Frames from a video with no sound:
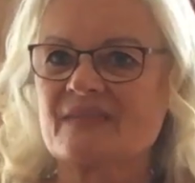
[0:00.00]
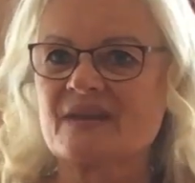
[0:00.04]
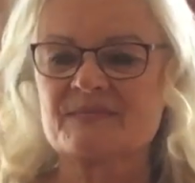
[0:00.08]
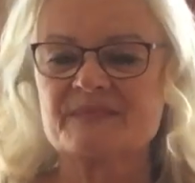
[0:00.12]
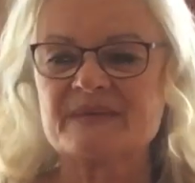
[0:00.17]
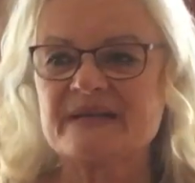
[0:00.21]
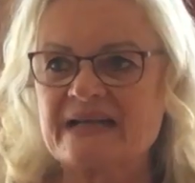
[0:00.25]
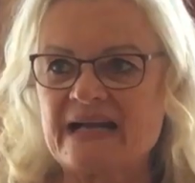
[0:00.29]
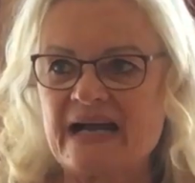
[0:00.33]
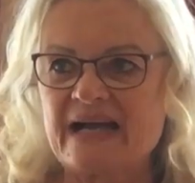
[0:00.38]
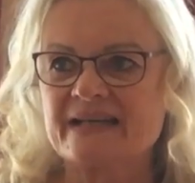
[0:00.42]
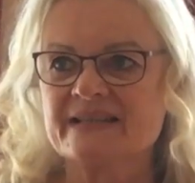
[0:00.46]

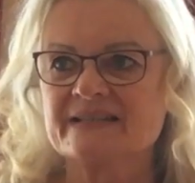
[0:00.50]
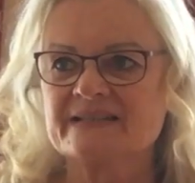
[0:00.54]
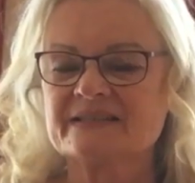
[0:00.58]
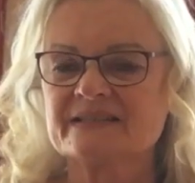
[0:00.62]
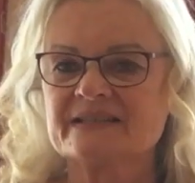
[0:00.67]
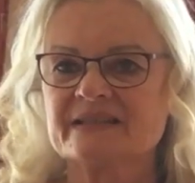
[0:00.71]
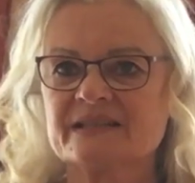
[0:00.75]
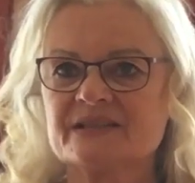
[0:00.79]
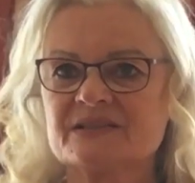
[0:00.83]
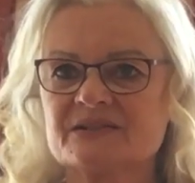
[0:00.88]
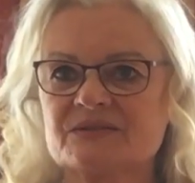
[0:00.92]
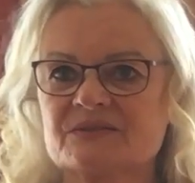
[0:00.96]

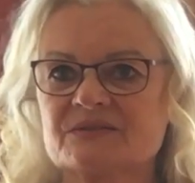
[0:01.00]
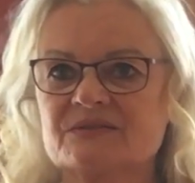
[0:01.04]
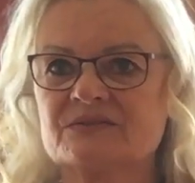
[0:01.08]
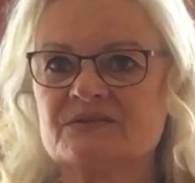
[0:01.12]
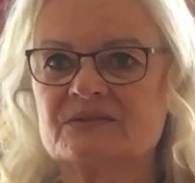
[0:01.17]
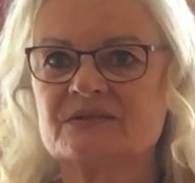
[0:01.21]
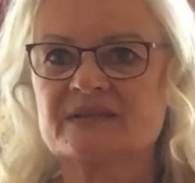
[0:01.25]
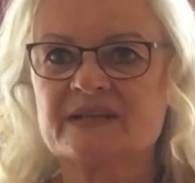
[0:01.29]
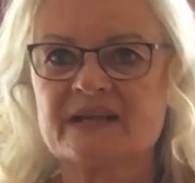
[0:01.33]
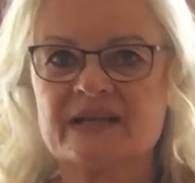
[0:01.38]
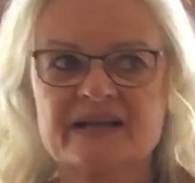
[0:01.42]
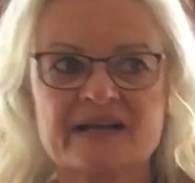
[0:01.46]
begeistert
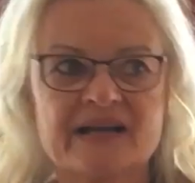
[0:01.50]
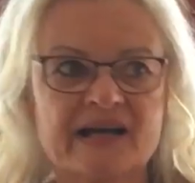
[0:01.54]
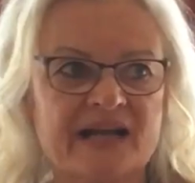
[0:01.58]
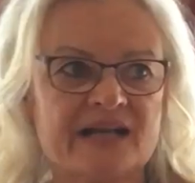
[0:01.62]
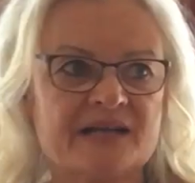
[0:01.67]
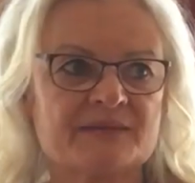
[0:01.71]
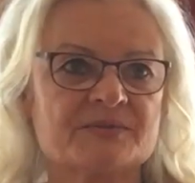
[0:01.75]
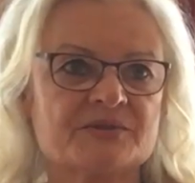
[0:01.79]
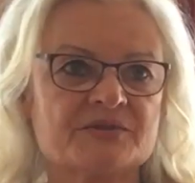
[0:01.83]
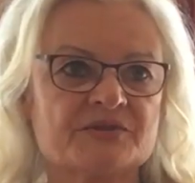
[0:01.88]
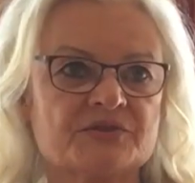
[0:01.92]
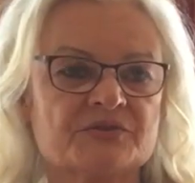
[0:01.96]
und dann eine
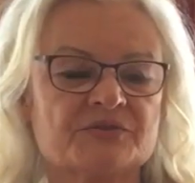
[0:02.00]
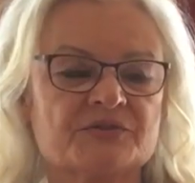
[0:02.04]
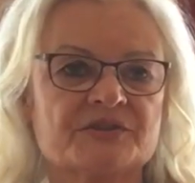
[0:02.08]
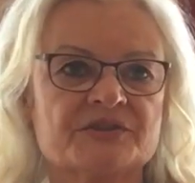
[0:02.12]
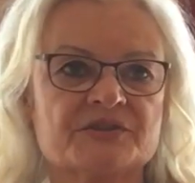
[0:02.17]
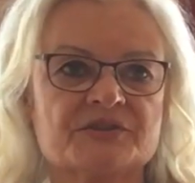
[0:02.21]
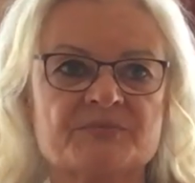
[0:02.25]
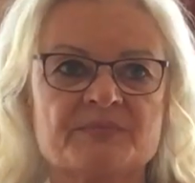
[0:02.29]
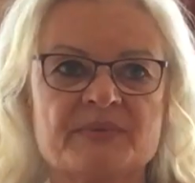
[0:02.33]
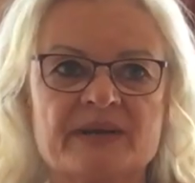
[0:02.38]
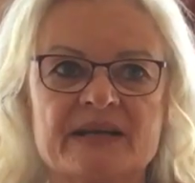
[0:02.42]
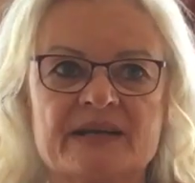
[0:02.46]
halbe
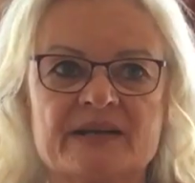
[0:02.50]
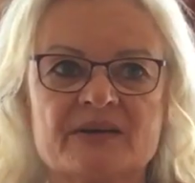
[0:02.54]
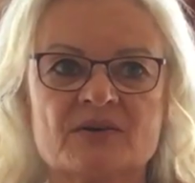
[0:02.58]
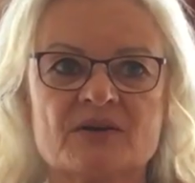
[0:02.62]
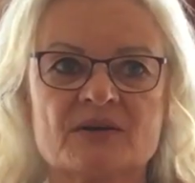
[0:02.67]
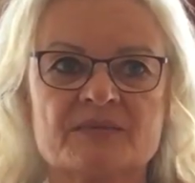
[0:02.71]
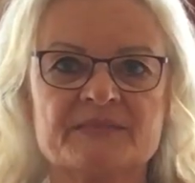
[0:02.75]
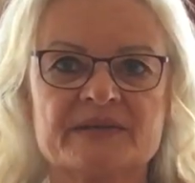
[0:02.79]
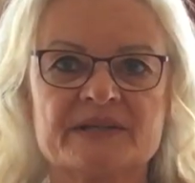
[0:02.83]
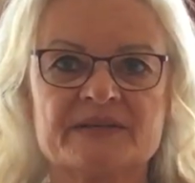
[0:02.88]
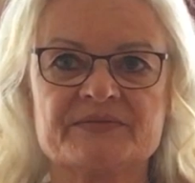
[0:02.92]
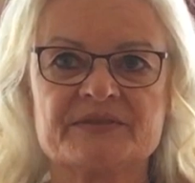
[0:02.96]
Stunde später
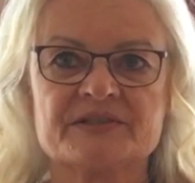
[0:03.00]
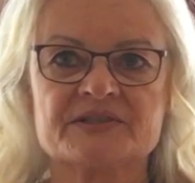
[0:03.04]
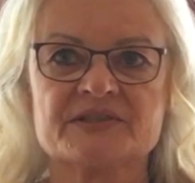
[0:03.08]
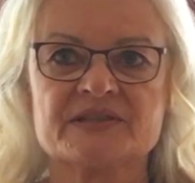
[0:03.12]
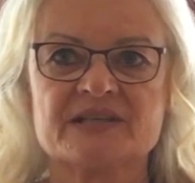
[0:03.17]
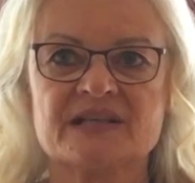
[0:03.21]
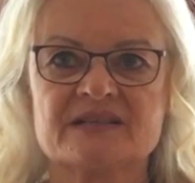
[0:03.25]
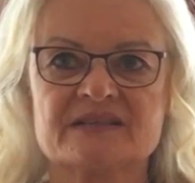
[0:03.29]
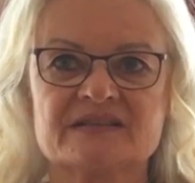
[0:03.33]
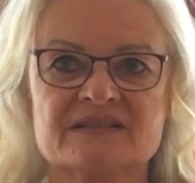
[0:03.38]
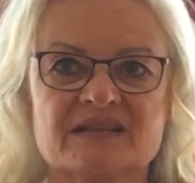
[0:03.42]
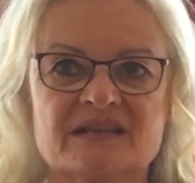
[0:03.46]
kommt der
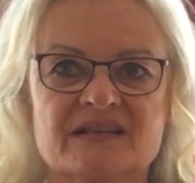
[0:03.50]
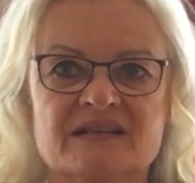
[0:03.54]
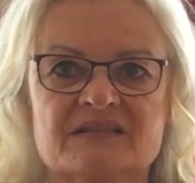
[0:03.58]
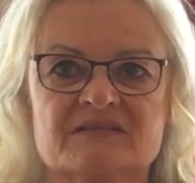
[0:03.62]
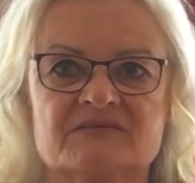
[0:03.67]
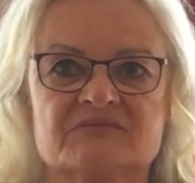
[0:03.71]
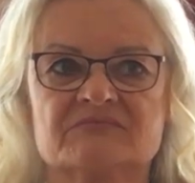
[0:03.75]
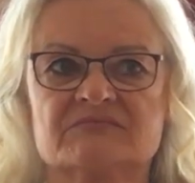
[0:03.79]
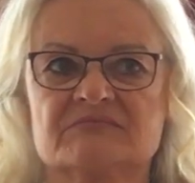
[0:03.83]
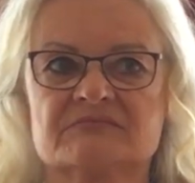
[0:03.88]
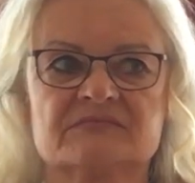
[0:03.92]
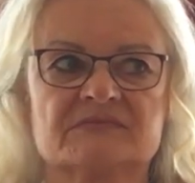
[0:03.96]
Verstand,
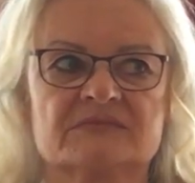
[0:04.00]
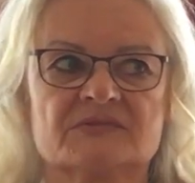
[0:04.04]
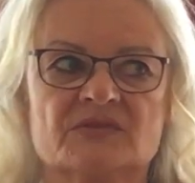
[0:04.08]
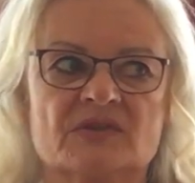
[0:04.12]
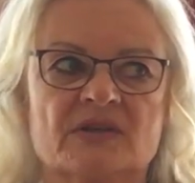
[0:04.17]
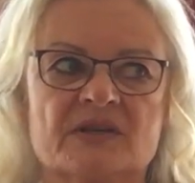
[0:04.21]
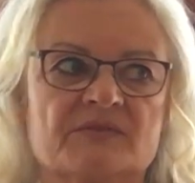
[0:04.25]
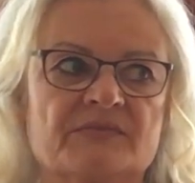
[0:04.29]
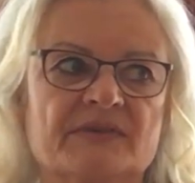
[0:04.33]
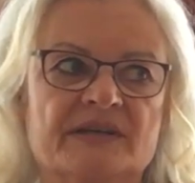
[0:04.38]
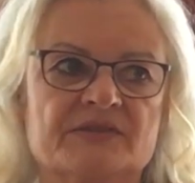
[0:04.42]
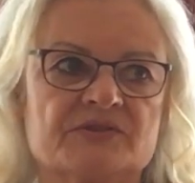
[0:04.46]
sagt,
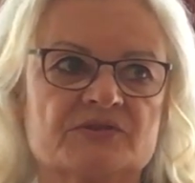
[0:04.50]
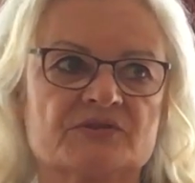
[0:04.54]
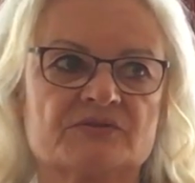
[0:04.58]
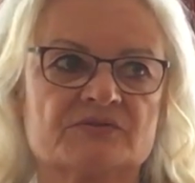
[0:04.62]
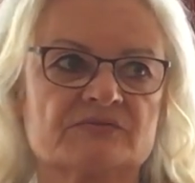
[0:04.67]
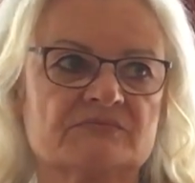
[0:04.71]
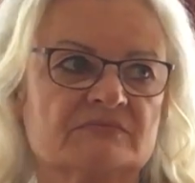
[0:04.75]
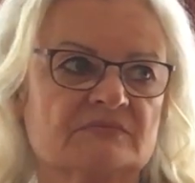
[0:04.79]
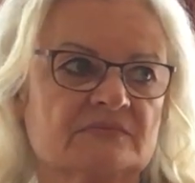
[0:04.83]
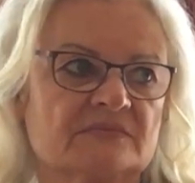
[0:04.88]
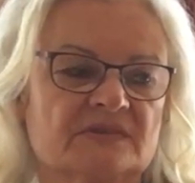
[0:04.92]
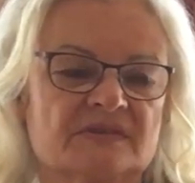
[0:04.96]
sagen,
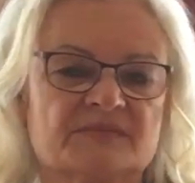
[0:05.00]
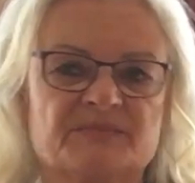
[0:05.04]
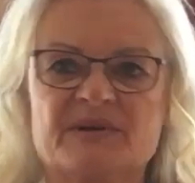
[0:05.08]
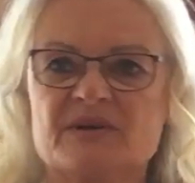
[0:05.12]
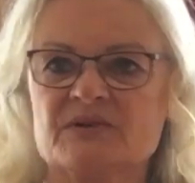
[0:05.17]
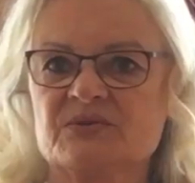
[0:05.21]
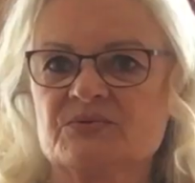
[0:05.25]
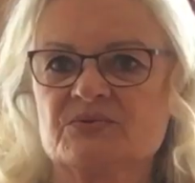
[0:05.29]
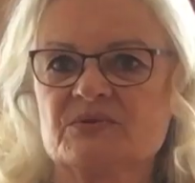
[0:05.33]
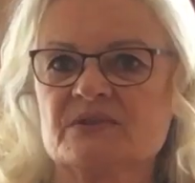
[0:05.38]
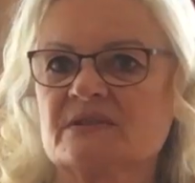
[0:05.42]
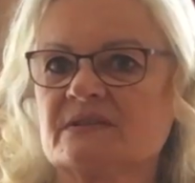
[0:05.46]
Quatsch, das
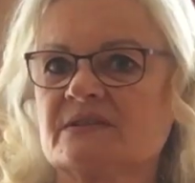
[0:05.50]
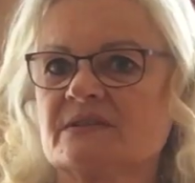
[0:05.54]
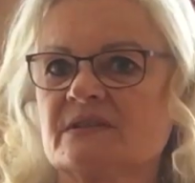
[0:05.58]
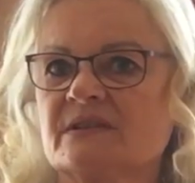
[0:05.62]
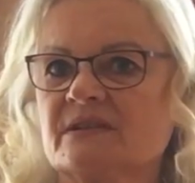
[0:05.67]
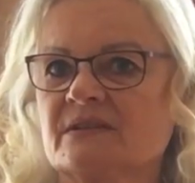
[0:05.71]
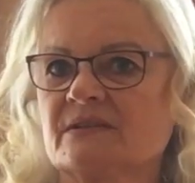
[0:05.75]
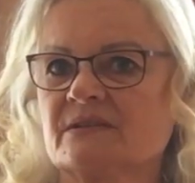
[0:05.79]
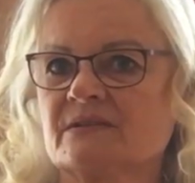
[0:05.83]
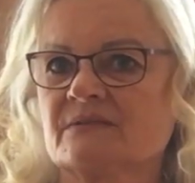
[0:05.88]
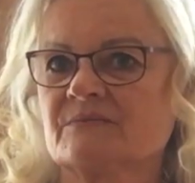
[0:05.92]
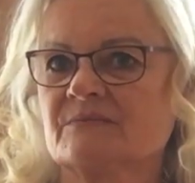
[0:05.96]
brauchst du jetzt
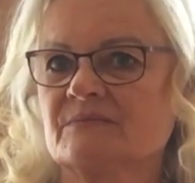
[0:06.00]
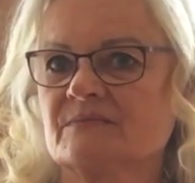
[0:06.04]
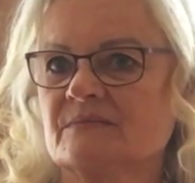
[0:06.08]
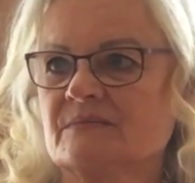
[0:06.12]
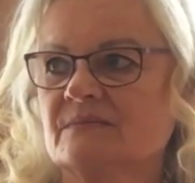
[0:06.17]
nicht.